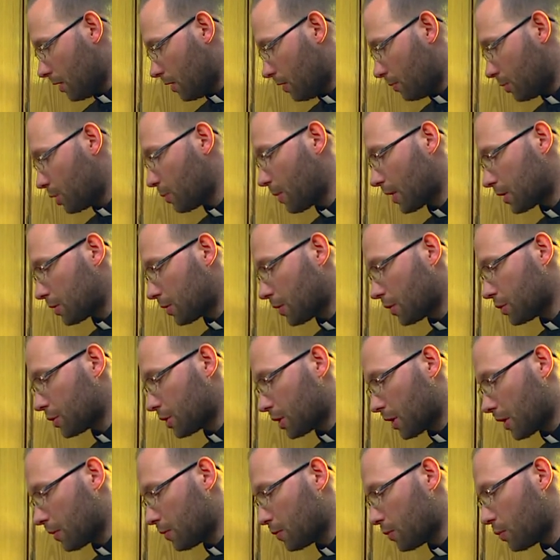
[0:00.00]
Przypatrując
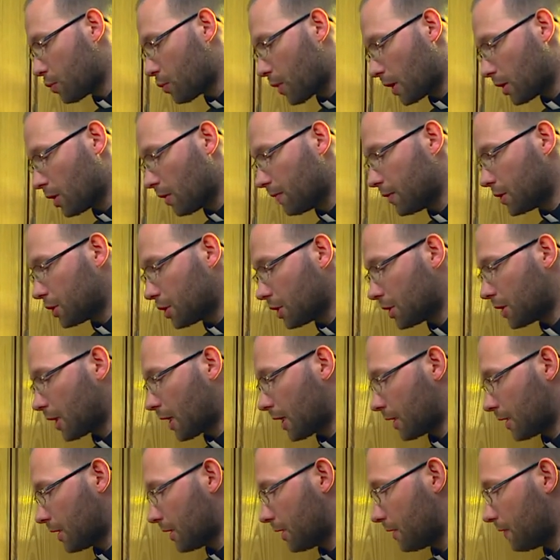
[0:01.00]
się układowi
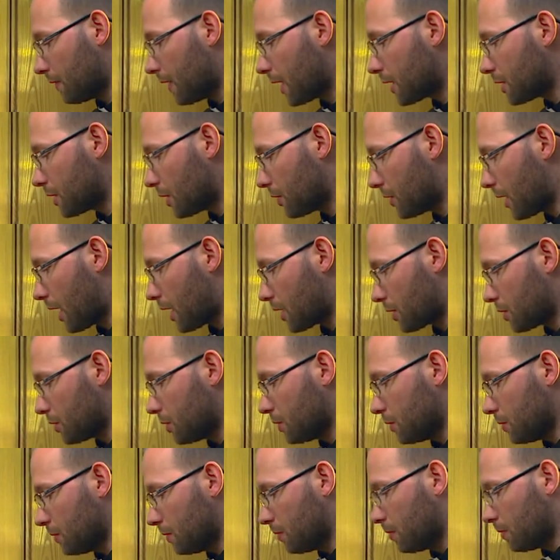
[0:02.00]
czytań w
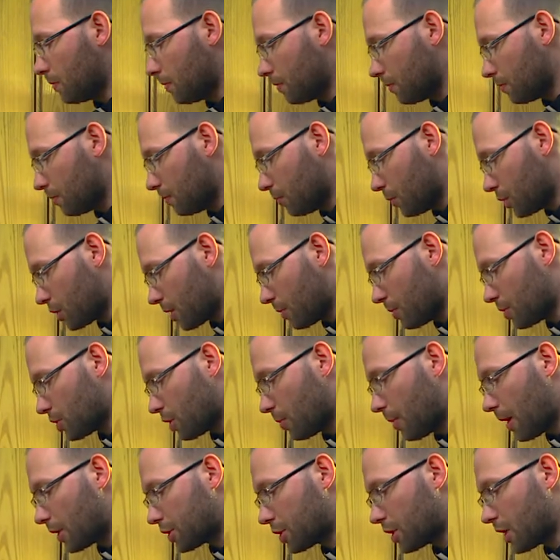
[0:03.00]
lekcjonarzu, możemy
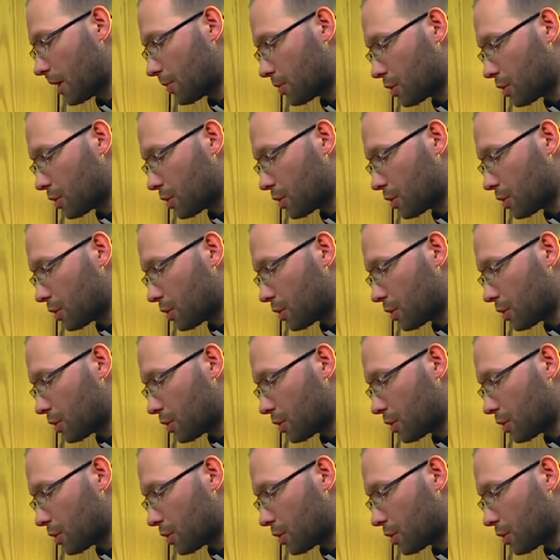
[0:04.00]
zobaczyć na